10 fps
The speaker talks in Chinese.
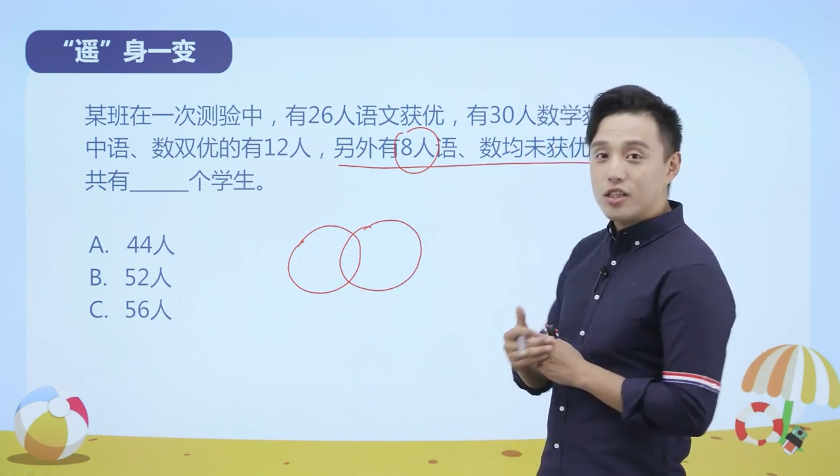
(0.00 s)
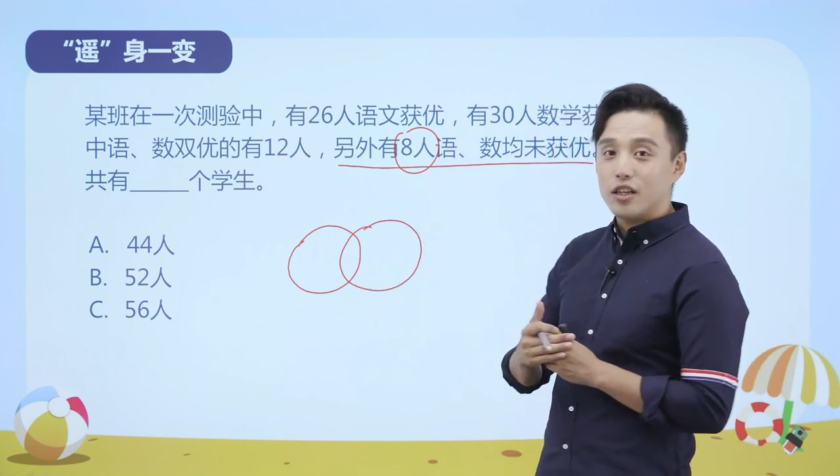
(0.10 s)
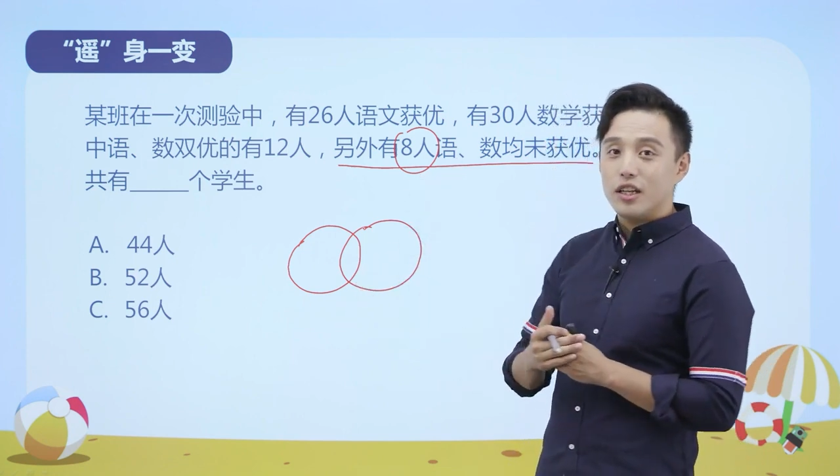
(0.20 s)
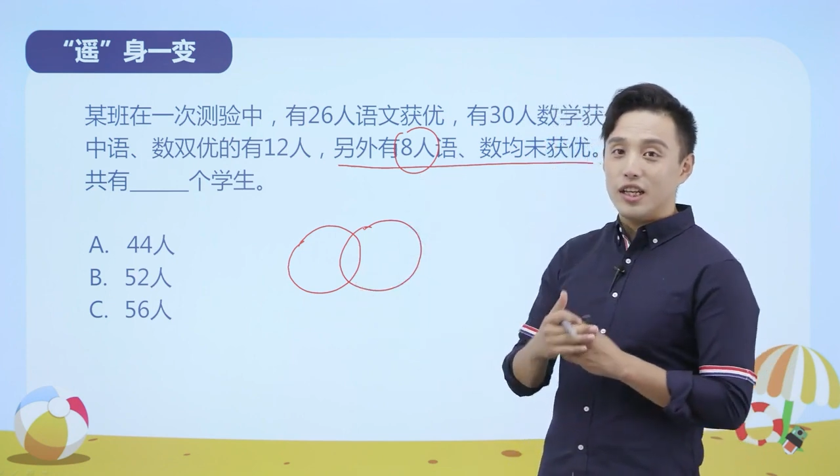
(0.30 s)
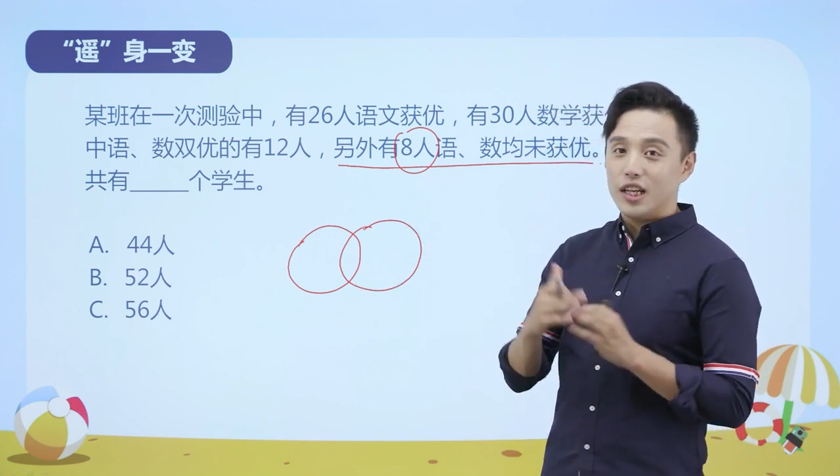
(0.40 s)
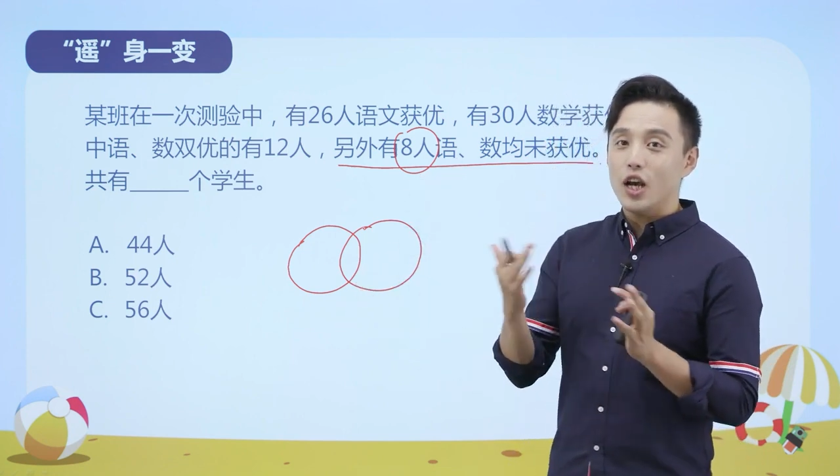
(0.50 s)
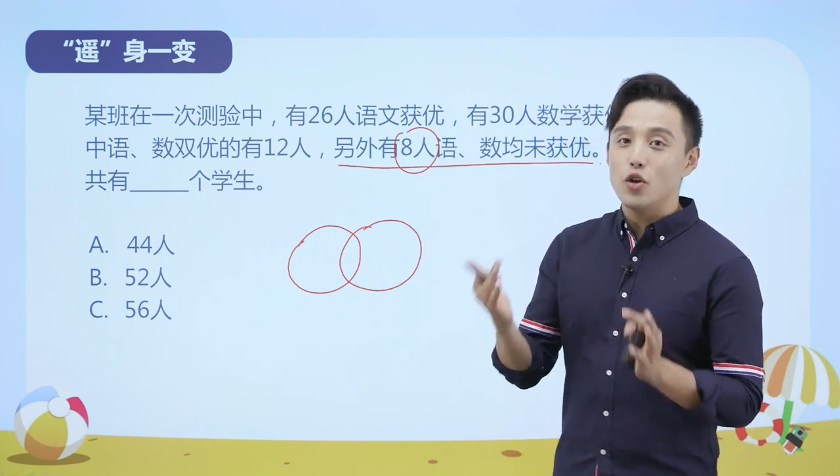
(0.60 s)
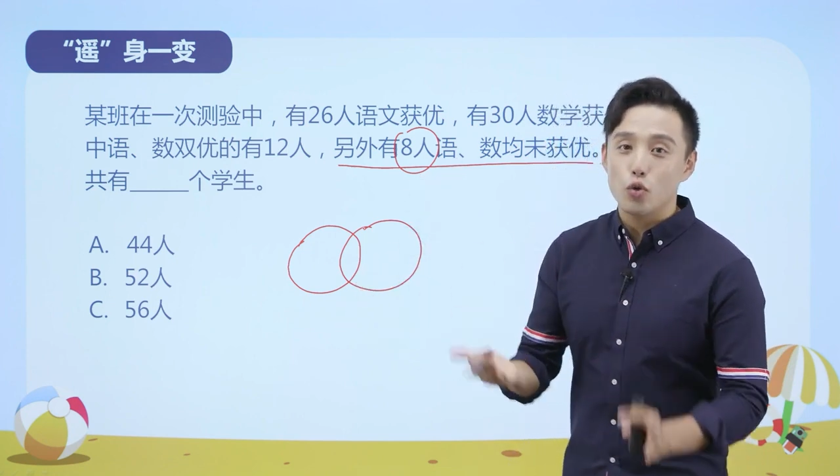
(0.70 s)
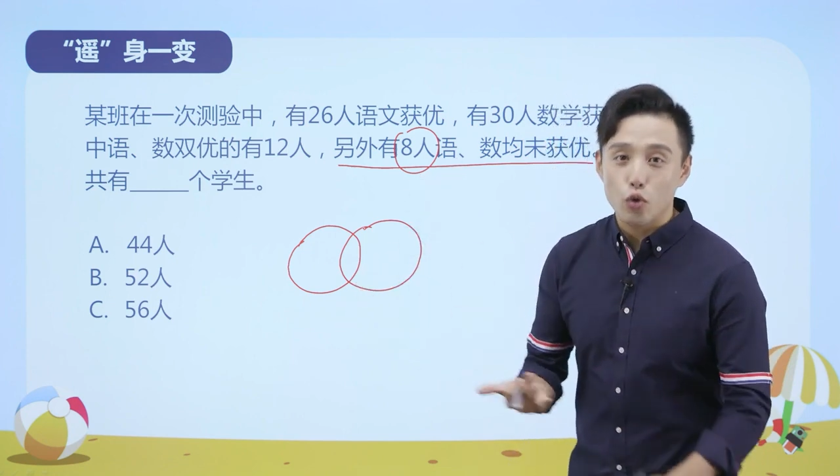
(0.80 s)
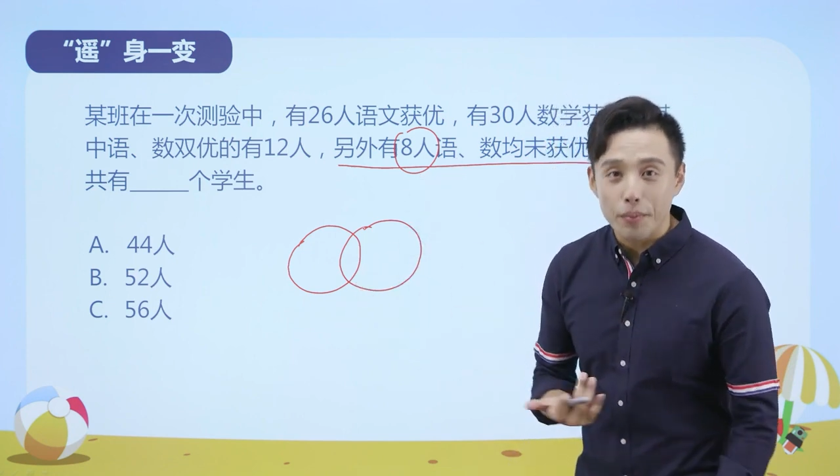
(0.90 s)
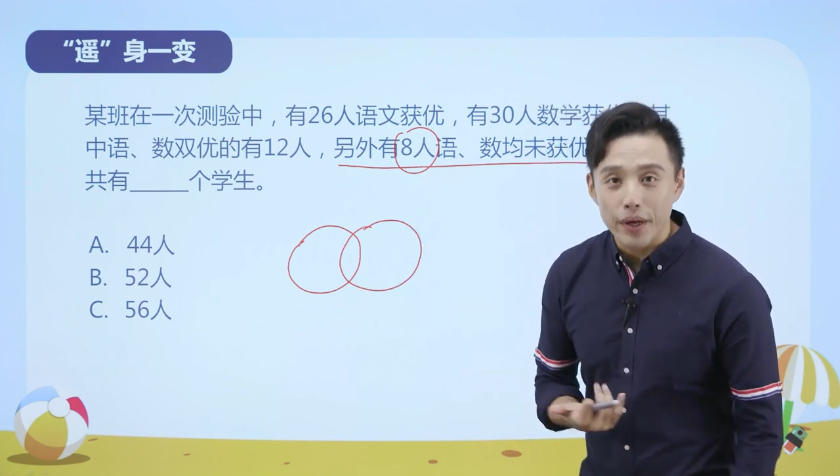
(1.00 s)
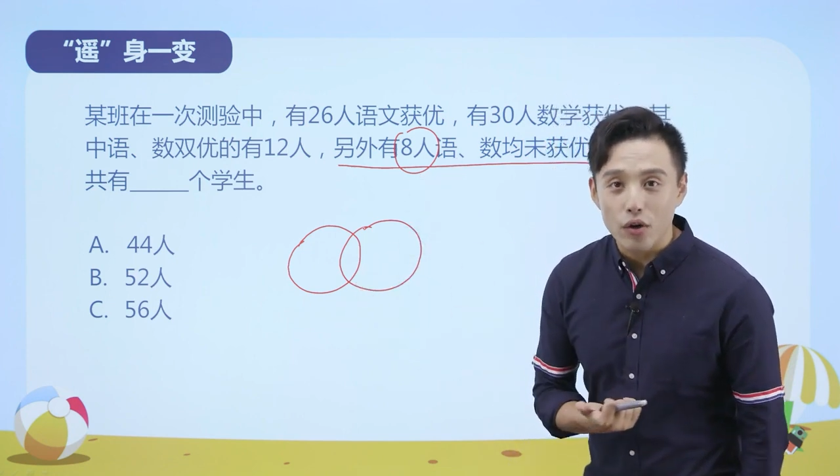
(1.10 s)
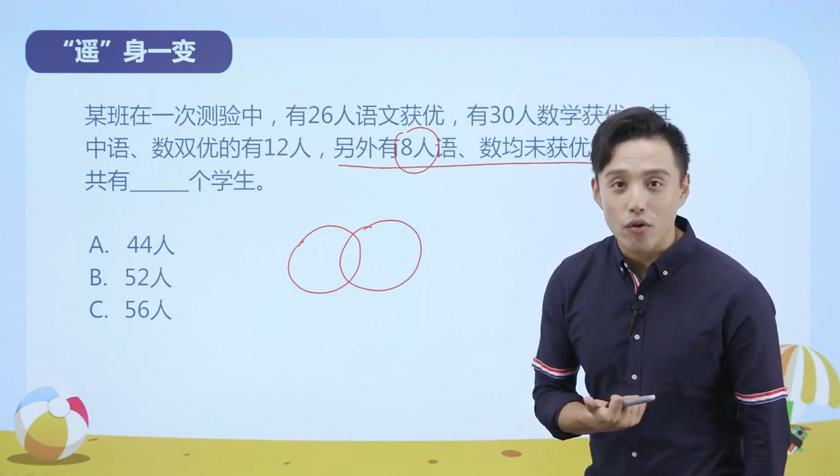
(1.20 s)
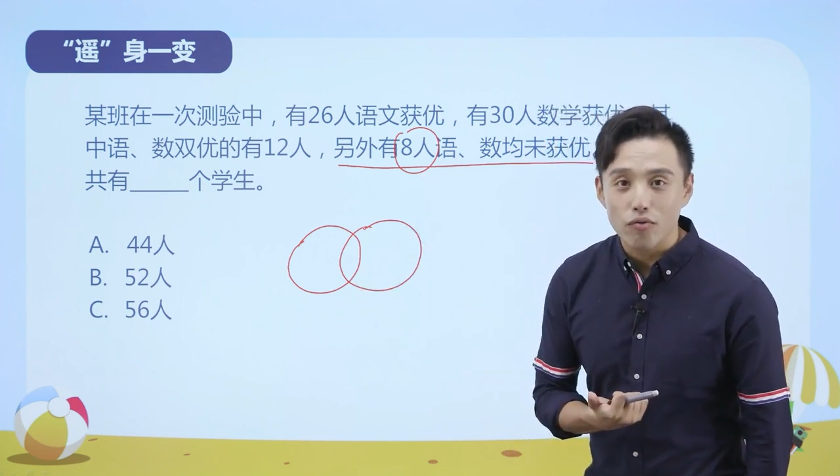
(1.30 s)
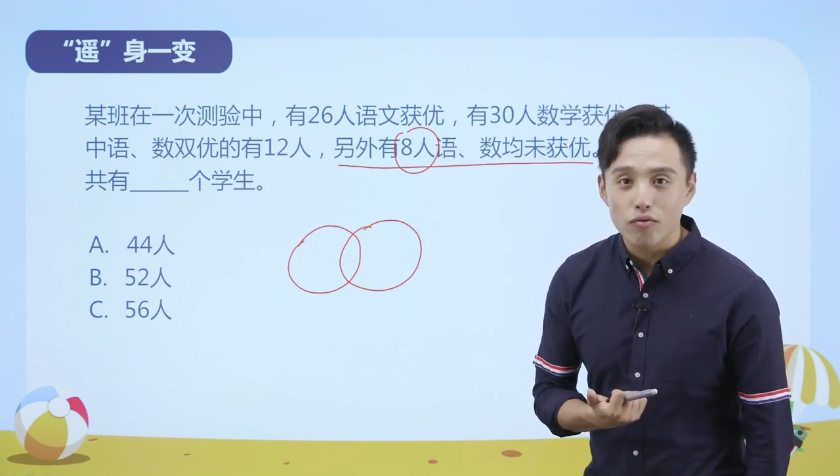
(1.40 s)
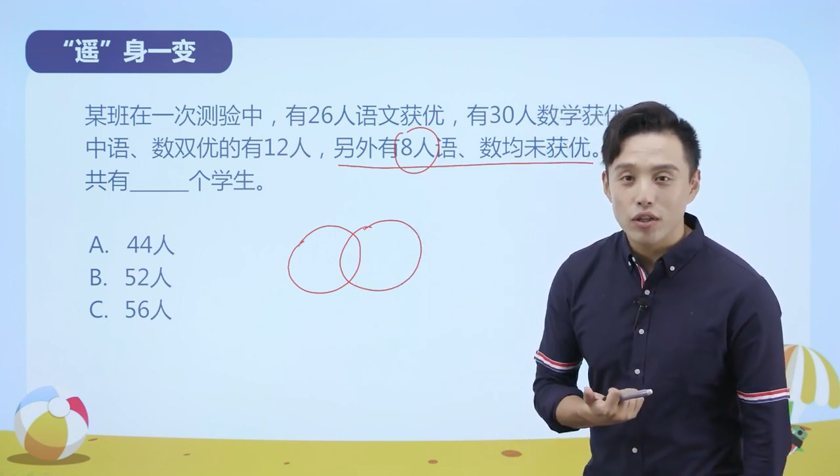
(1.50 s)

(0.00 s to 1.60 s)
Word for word: 是一个优都没有，